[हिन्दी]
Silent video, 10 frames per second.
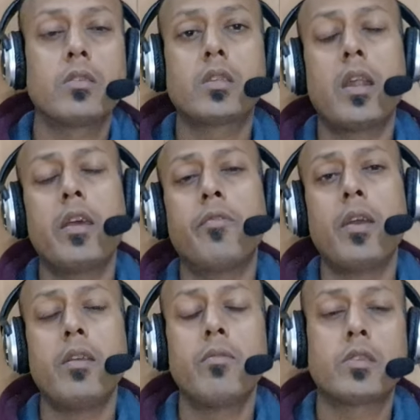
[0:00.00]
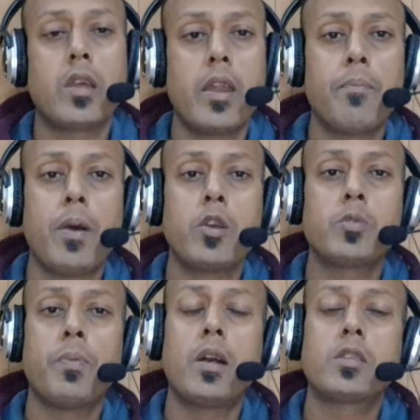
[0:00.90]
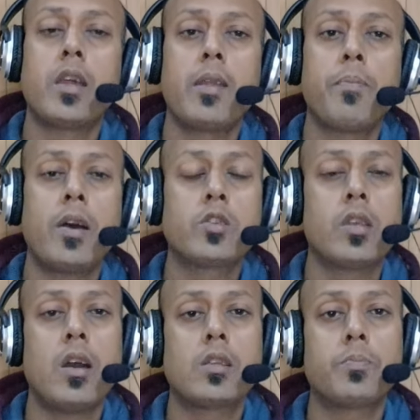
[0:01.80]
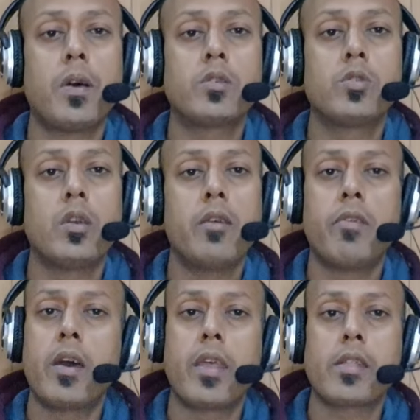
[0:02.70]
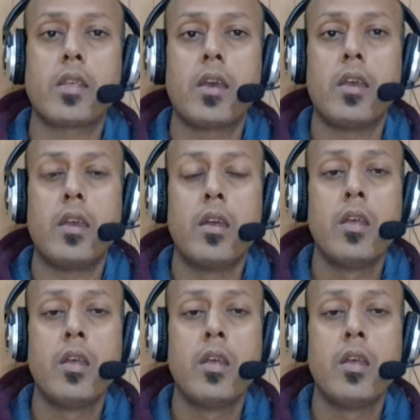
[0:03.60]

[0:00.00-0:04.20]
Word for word: साढ़े फाइव साढ़े पाँच पाँच साढ़े पाँच के आसपास जो है वहाँ रहता है